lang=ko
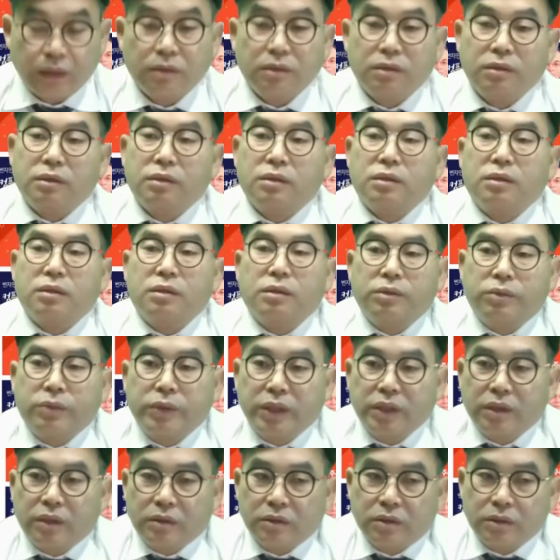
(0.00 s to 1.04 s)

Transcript: 어 우리가